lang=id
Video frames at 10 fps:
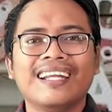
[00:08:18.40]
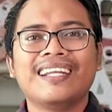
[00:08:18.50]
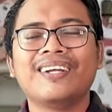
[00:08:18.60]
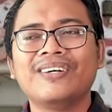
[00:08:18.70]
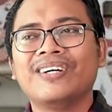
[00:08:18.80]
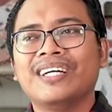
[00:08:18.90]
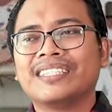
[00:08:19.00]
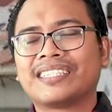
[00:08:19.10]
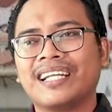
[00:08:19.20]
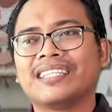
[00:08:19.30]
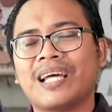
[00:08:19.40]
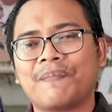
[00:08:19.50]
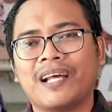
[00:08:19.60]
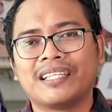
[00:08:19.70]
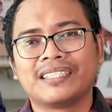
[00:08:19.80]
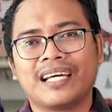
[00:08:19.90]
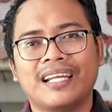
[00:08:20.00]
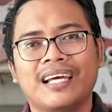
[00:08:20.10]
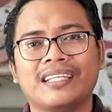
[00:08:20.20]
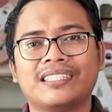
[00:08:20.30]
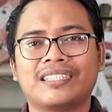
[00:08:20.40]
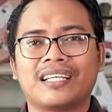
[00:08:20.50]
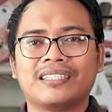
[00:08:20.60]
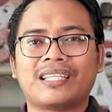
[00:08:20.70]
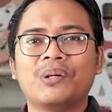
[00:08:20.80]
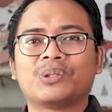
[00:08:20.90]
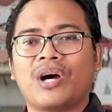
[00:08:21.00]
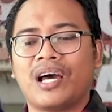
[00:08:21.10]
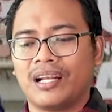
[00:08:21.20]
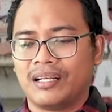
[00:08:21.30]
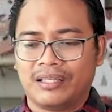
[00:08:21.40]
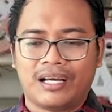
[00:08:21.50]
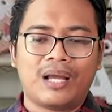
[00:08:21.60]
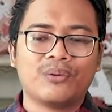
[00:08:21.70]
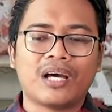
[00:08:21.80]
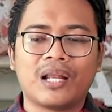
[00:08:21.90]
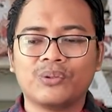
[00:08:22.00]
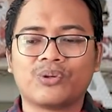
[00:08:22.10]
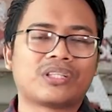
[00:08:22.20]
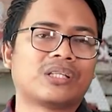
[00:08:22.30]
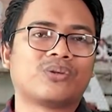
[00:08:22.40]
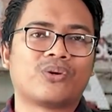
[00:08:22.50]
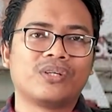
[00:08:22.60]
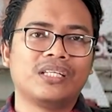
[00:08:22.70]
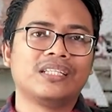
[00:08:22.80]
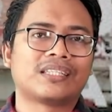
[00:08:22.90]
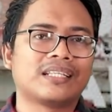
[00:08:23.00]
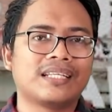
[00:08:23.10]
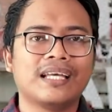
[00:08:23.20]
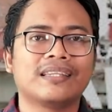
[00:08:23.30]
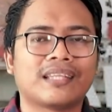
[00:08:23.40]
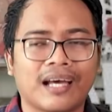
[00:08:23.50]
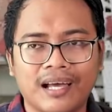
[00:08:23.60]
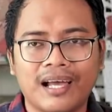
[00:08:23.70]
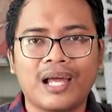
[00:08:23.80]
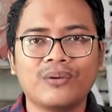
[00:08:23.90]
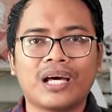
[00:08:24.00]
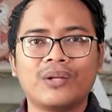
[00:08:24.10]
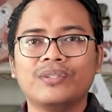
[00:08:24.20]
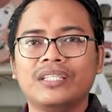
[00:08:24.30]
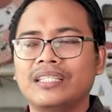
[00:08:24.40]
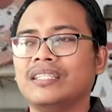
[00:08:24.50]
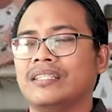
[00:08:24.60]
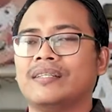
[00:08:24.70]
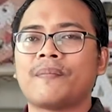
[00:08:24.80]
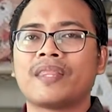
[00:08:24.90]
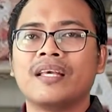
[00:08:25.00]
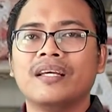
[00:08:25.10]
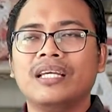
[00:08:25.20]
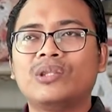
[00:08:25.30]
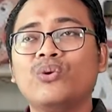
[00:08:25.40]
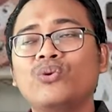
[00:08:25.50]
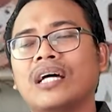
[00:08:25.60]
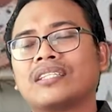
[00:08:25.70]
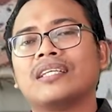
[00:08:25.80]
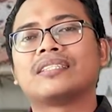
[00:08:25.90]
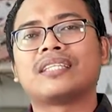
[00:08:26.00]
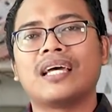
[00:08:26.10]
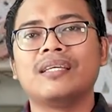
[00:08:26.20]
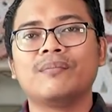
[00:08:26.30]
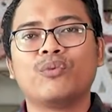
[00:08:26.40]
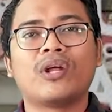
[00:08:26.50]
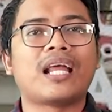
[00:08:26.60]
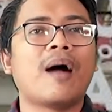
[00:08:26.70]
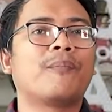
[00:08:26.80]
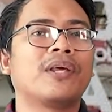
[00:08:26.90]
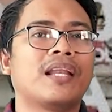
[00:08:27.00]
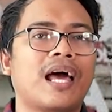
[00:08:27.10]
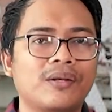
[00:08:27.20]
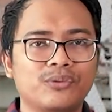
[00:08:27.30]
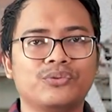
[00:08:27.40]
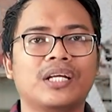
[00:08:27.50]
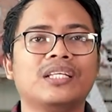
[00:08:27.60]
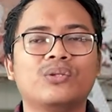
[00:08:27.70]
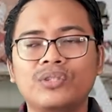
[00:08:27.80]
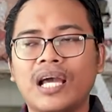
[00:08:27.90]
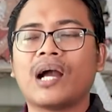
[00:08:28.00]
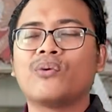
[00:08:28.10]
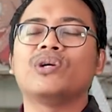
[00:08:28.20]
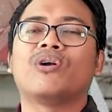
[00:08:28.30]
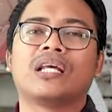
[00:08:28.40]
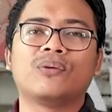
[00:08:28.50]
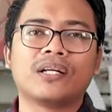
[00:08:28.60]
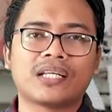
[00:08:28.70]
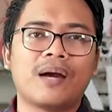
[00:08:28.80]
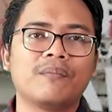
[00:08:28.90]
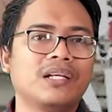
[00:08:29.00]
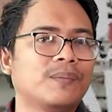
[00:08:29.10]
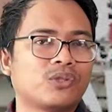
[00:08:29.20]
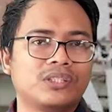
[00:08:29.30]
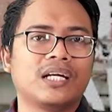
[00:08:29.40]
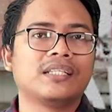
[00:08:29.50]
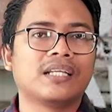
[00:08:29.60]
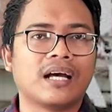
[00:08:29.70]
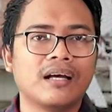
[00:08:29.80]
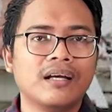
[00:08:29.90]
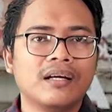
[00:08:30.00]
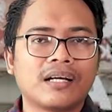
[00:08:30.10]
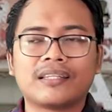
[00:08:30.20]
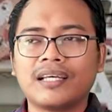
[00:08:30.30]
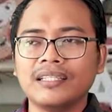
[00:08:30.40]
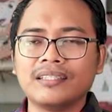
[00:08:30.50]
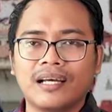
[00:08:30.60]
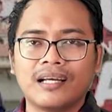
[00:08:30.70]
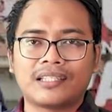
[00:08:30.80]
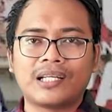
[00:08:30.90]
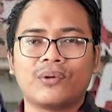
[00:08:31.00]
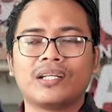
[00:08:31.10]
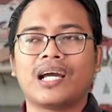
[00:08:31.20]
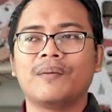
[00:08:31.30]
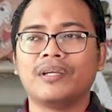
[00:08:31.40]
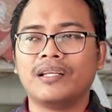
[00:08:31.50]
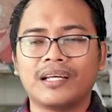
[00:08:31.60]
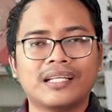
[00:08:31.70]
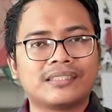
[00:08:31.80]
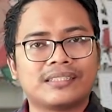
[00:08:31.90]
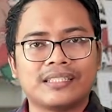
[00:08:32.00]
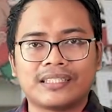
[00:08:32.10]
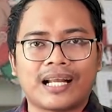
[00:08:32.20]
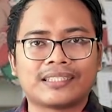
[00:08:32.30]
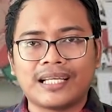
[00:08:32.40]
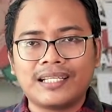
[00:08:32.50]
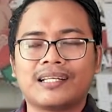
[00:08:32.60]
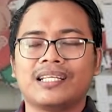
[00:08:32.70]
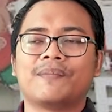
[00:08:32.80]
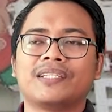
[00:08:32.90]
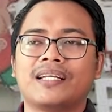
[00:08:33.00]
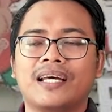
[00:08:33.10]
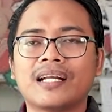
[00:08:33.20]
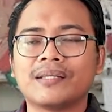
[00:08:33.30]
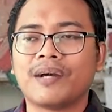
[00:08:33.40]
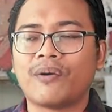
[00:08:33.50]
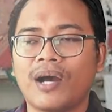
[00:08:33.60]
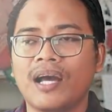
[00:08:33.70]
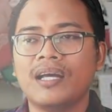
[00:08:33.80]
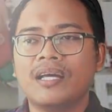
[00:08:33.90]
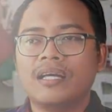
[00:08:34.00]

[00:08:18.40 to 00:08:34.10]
Lalu setelah saya perhatikan lagi, saya cari tahu soal alun-alun kota Sorong ini, ternyata alun-alun ini itu udah selesai bulan April lalu dan itu diakui oleh Dewan Kamil di postingannya. Katanya, kata Dewan Kamil dengan secara sadar dia menyadari bahwa